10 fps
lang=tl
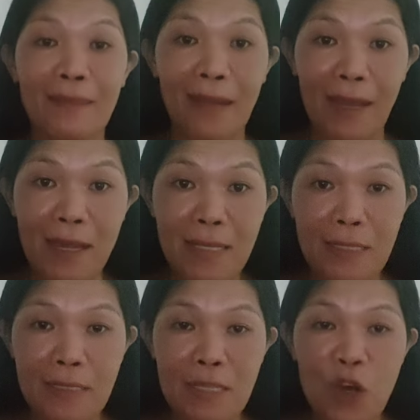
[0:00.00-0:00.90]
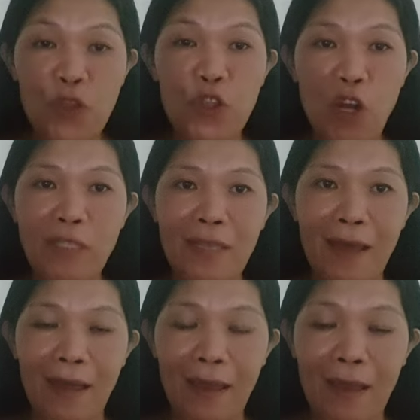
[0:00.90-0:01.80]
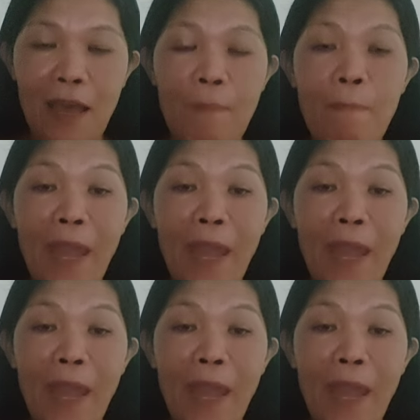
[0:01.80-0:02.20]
3 12,